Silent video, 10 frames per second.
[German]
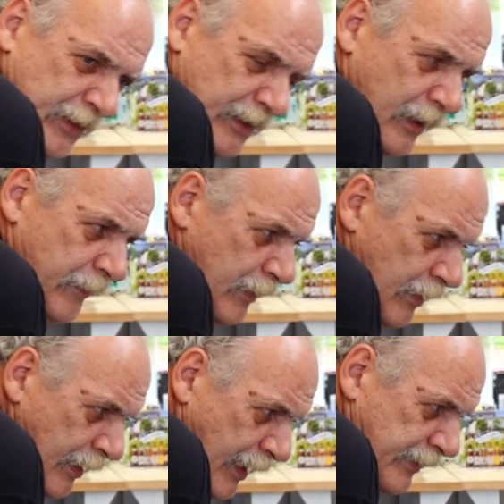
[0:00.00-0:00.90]
Ja?
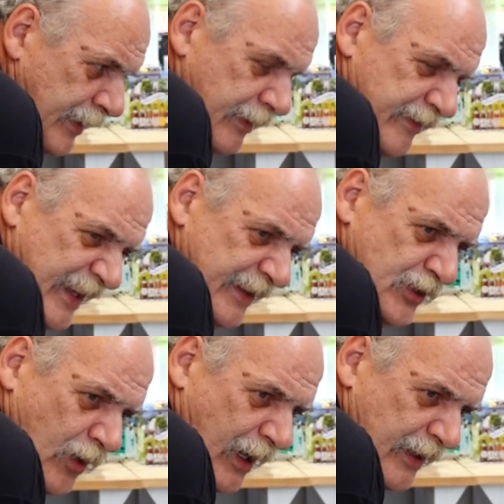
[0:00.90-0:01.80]
hat ja einen
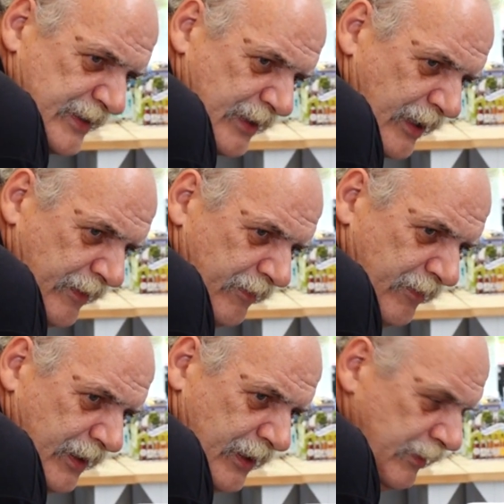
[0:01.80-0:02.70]
Sensor alles dran.
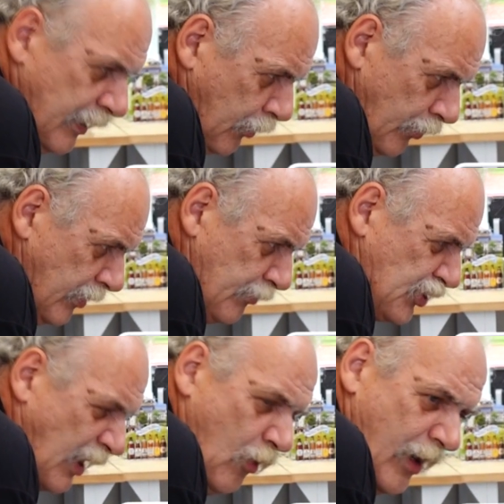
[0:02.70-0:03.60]
Ne? Der könnte im
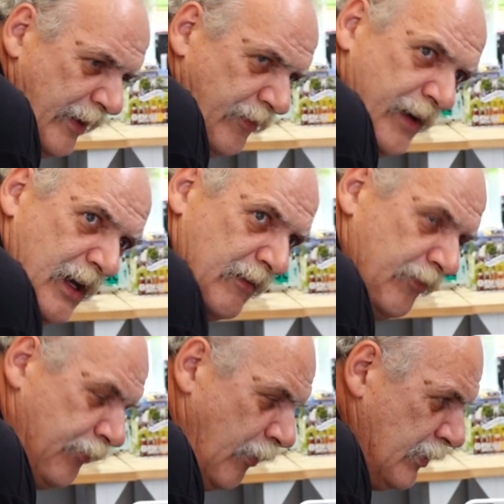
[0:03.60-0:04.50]
Stau
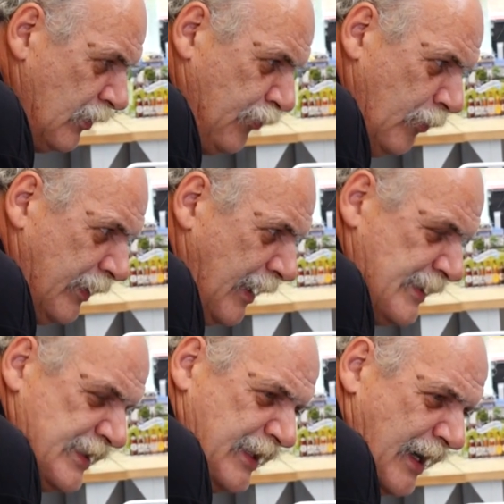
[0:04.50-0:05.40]
reinfahren, von mir aus
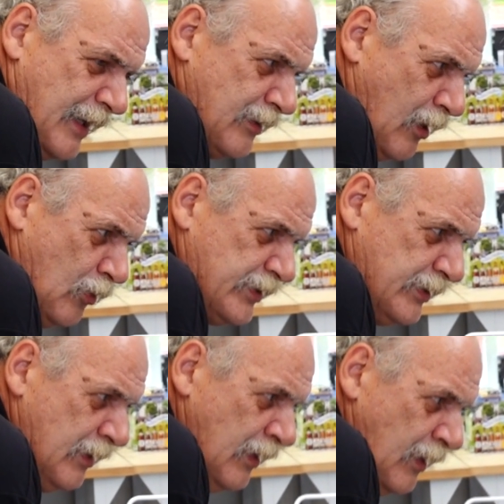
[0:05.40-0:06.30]
35 Grad
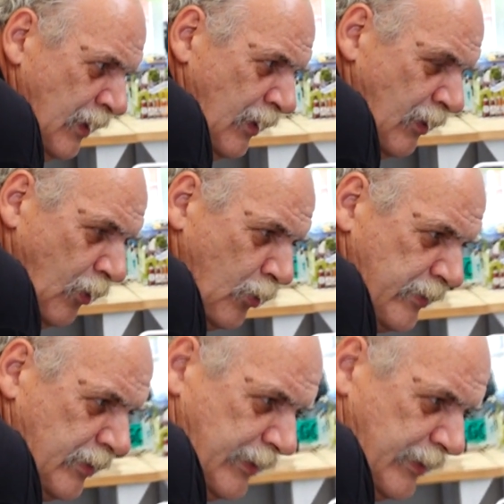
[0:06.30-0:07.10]
draußen und